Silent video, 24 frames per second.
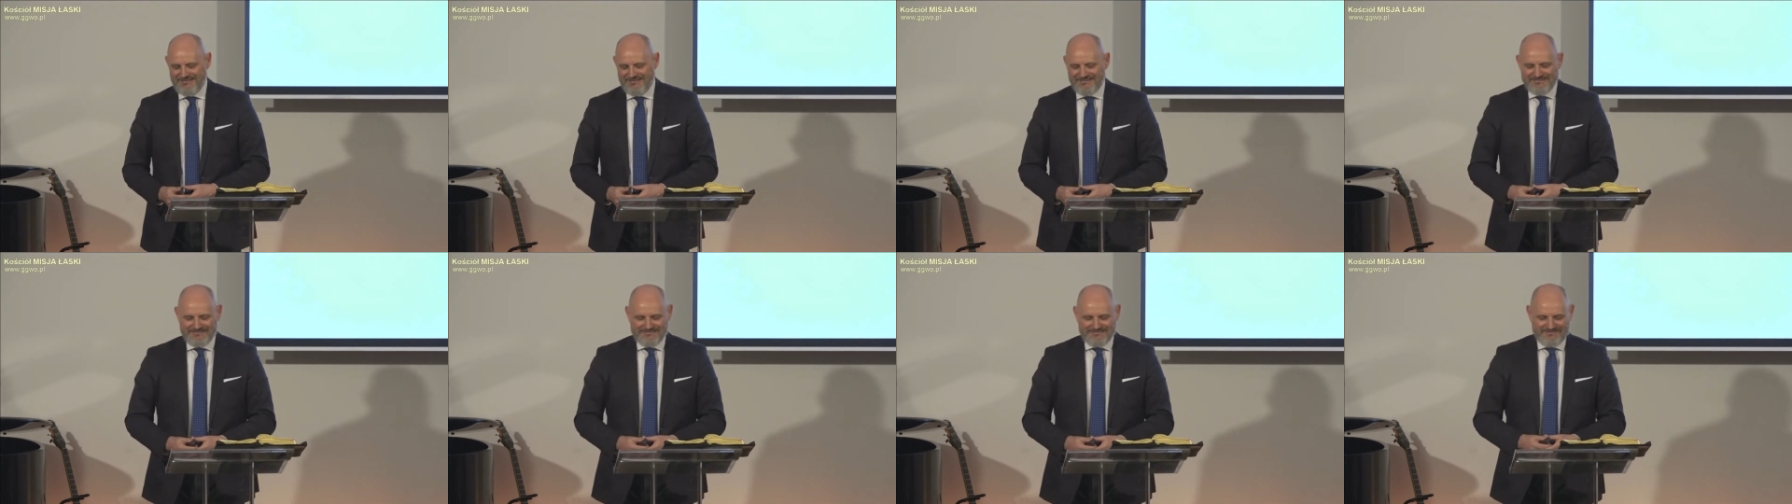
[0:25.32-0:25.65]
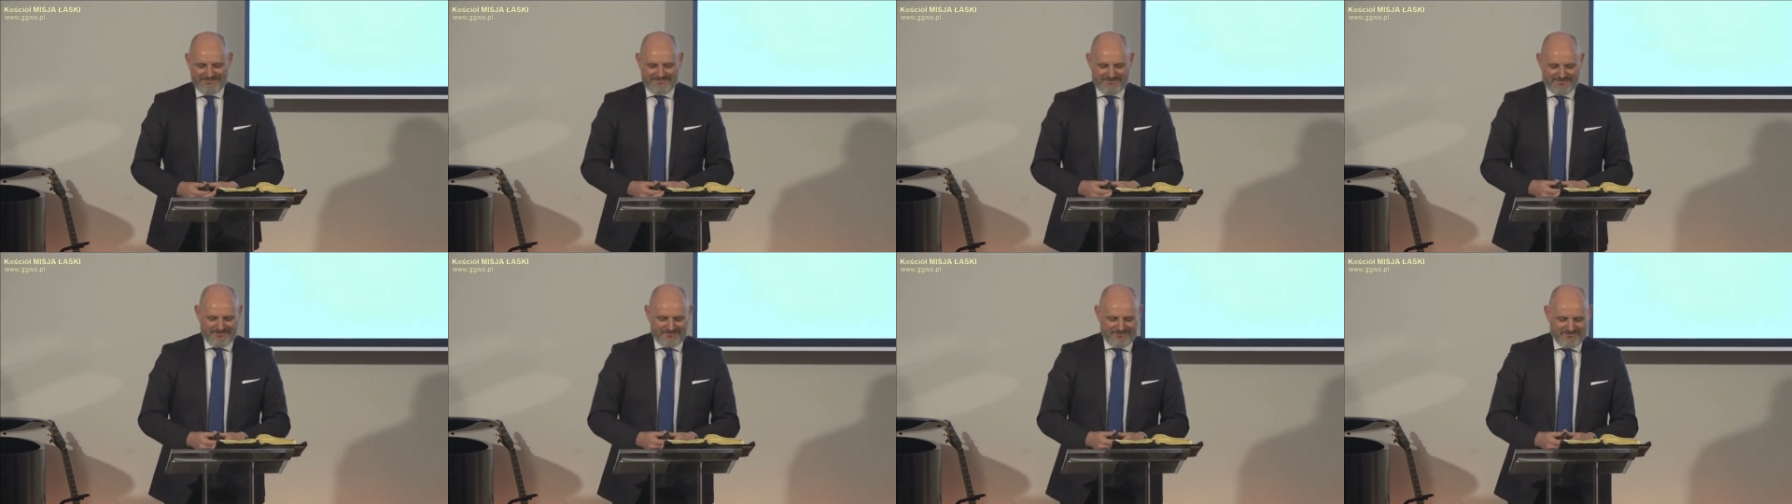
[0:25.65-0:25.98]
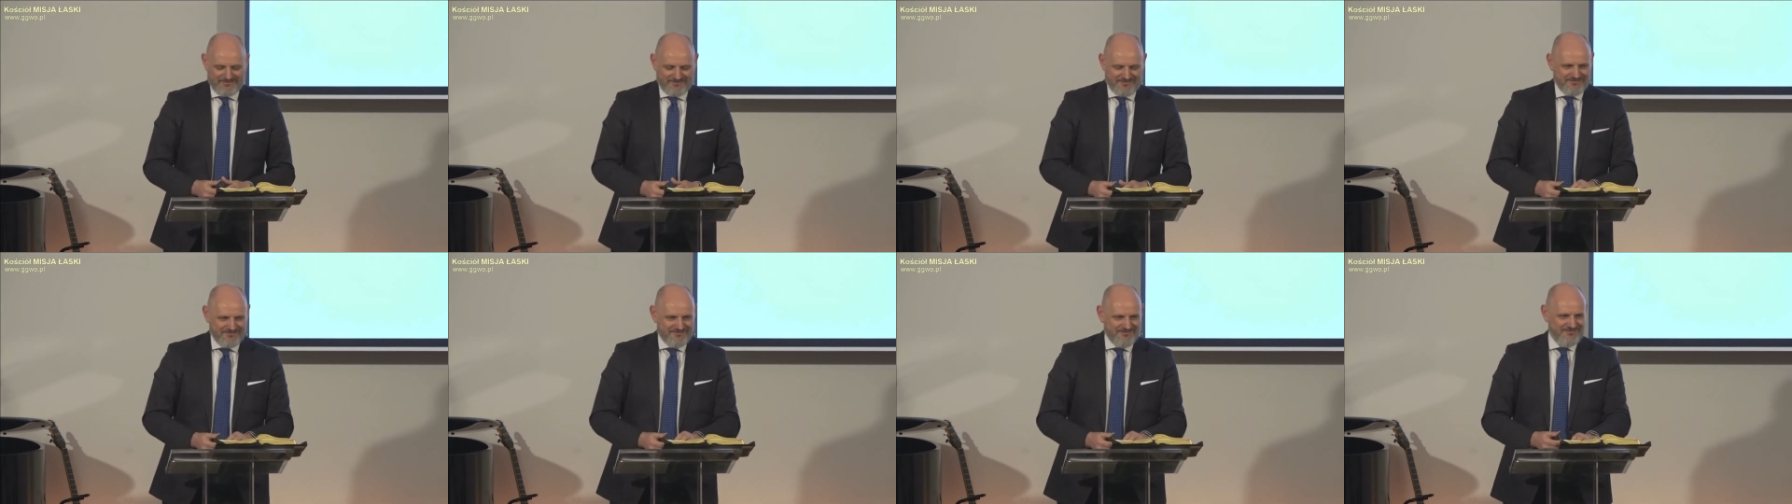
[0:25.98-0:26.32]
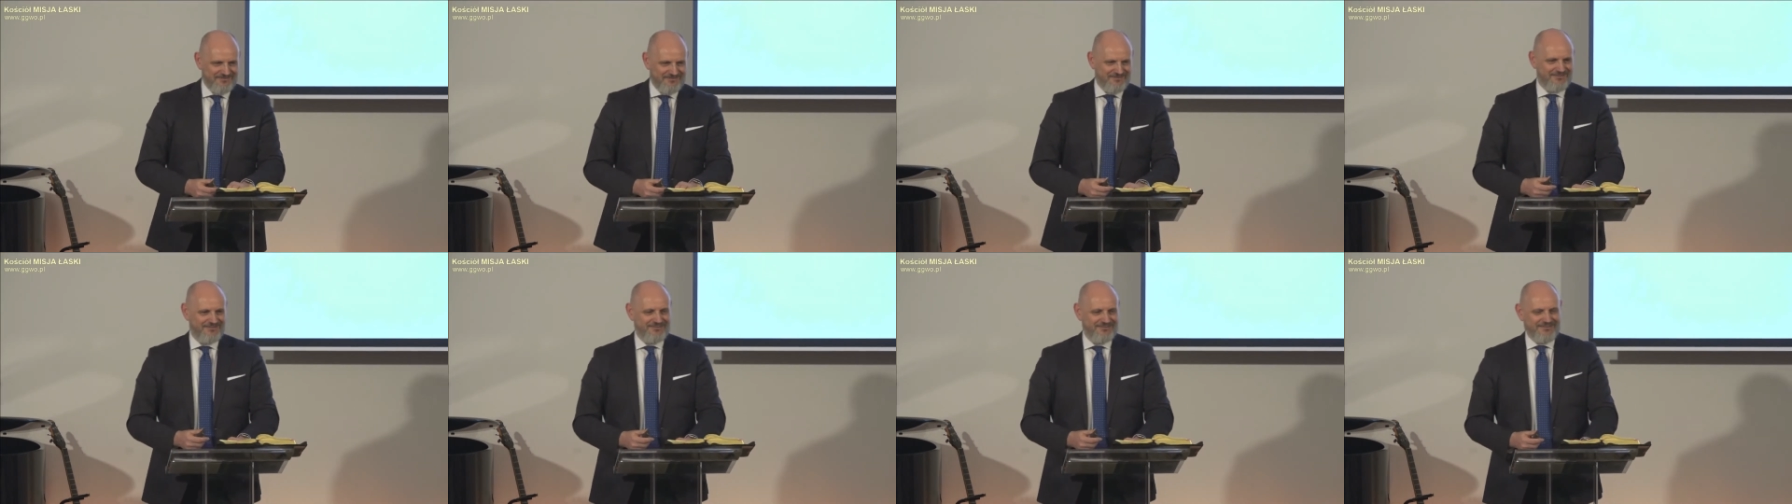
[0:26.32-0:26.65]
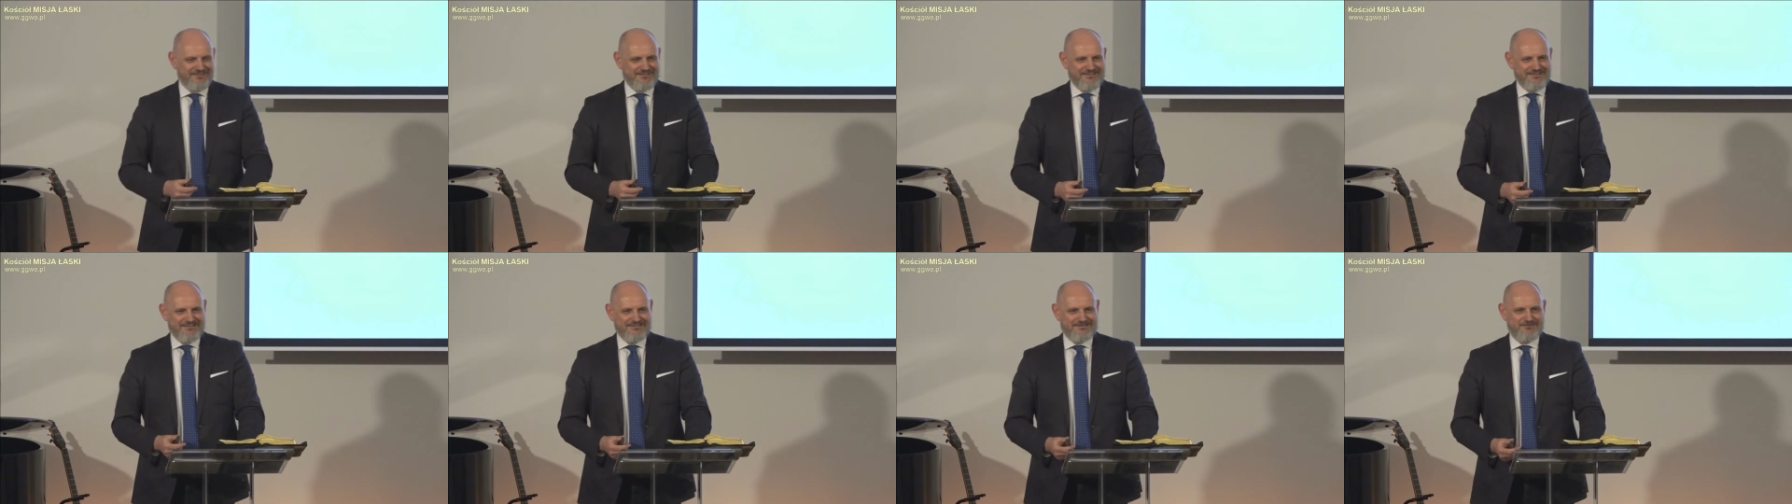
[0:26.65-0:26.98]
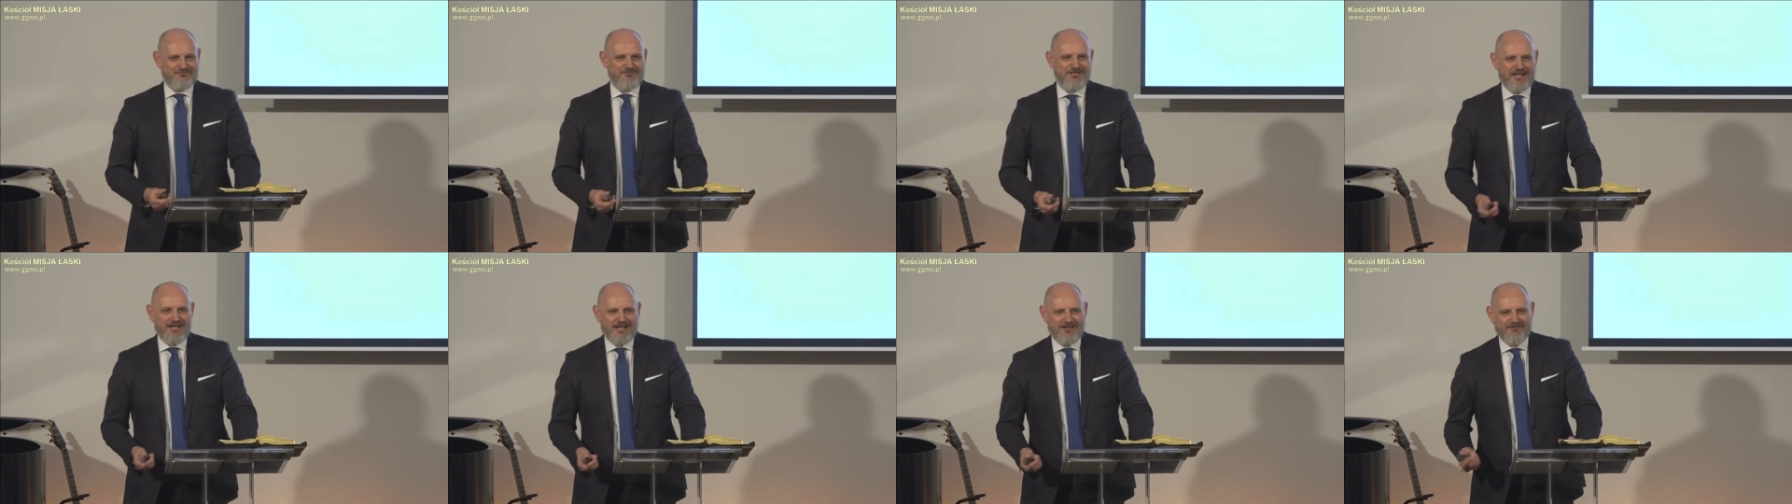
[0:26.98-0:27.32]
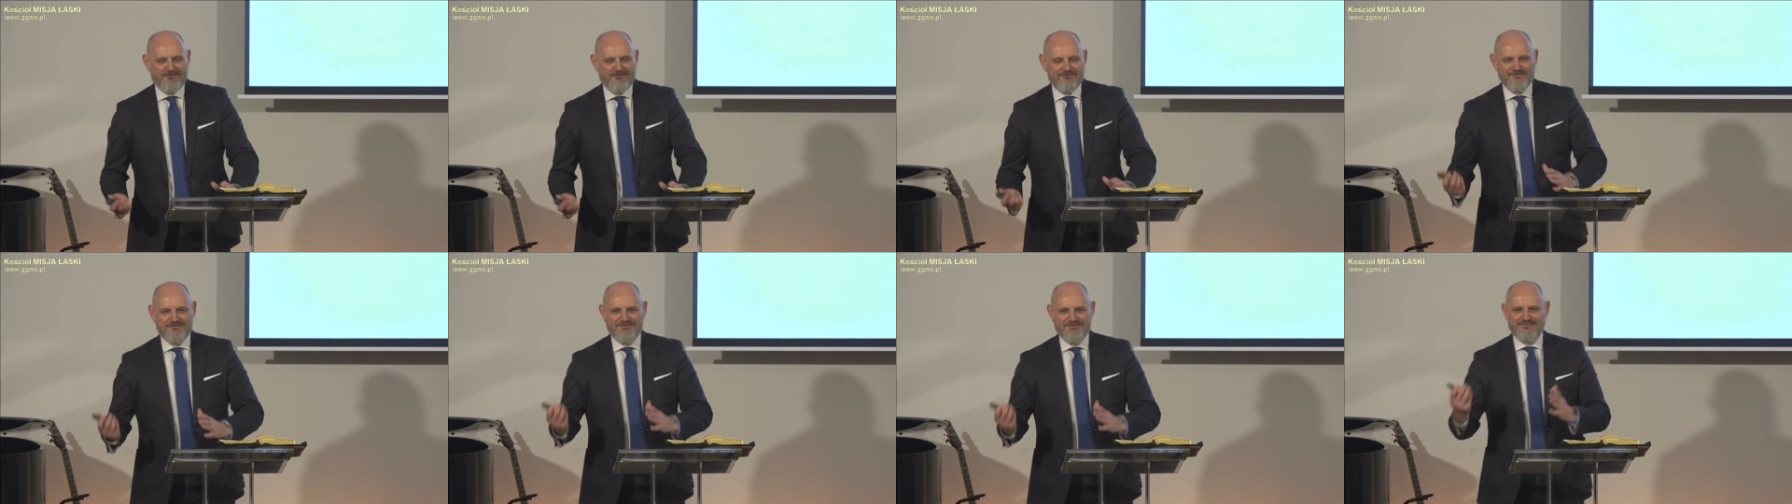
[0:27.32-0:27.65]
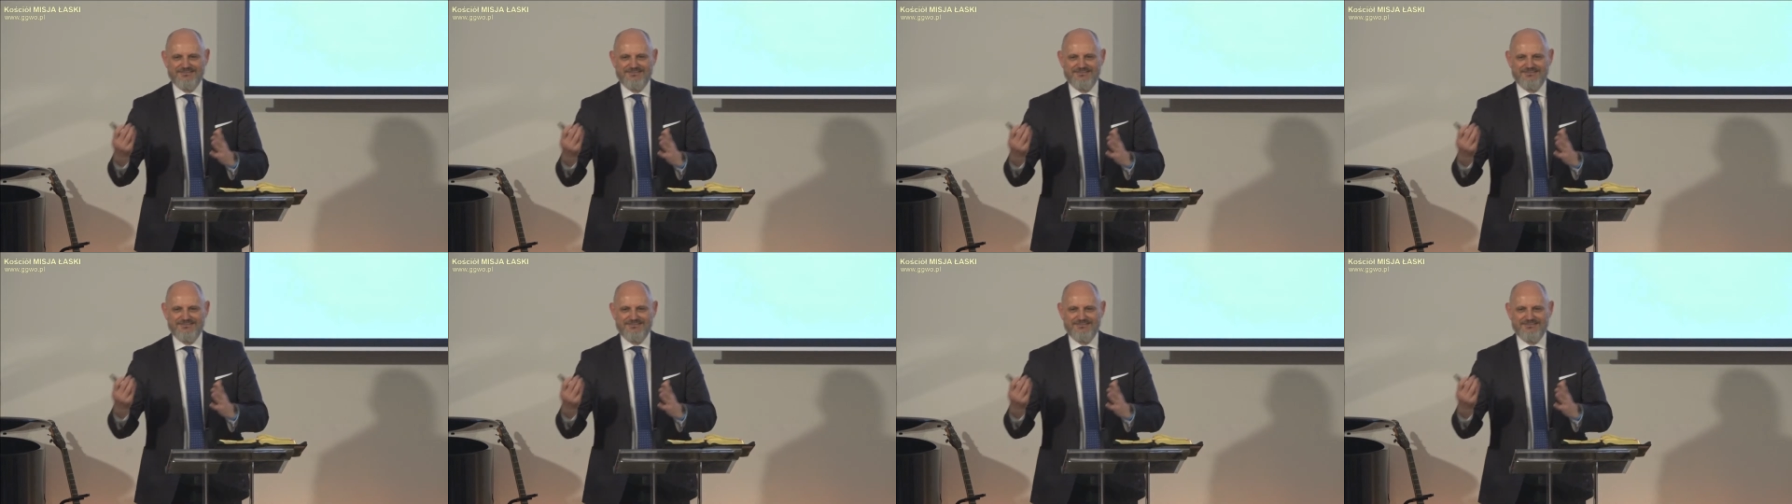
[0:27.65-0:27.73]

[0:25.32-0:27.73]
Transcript: I tak się zbierałem z